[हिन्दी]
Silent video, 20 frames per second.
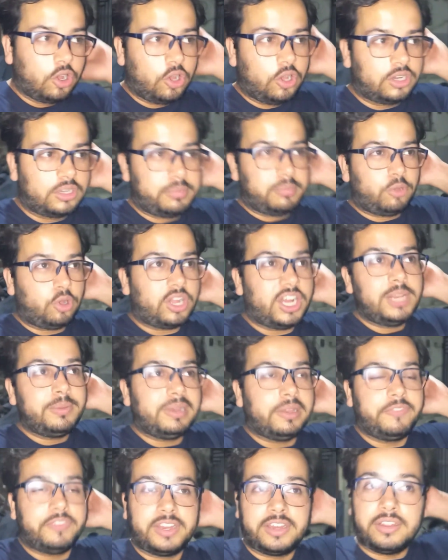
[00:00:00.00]
और मौका
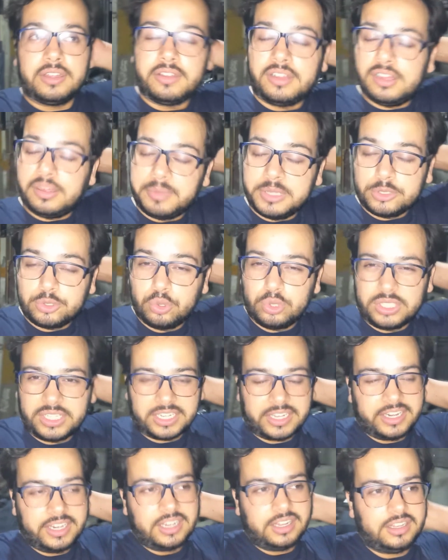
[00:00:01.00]
नहीं मिला अभी मतलब शूट
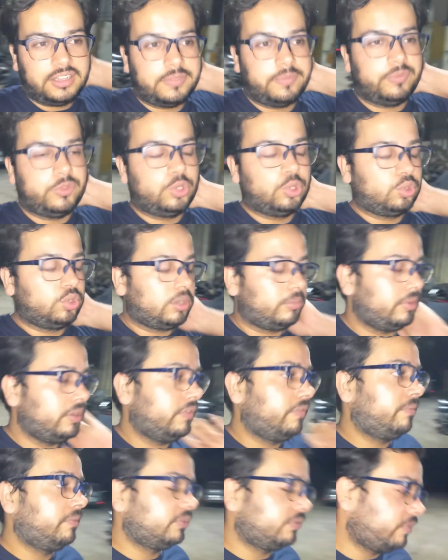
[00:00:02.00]
करने का तो
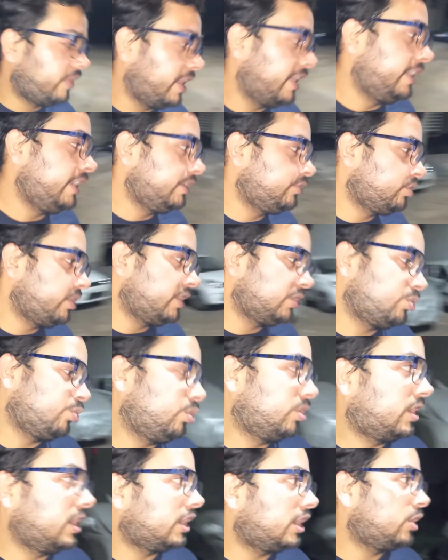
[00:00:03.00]
अभी फाइनली जो है
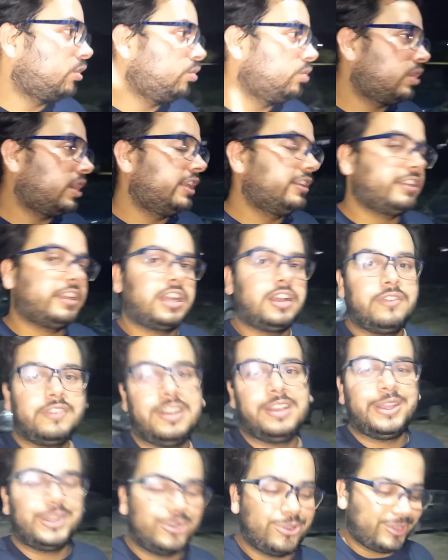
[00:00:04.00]
शूट कर रहा हूँ रात के
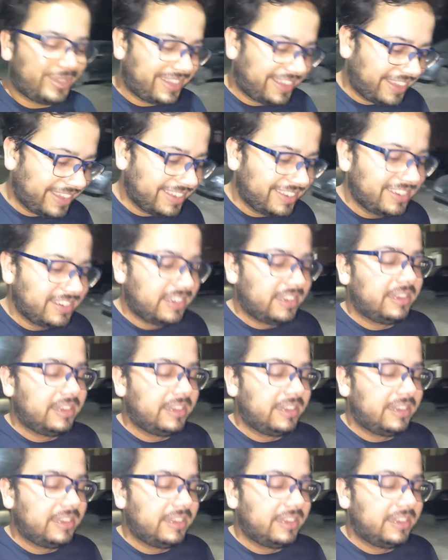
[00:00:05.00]
काफ़ी लेट हो गया है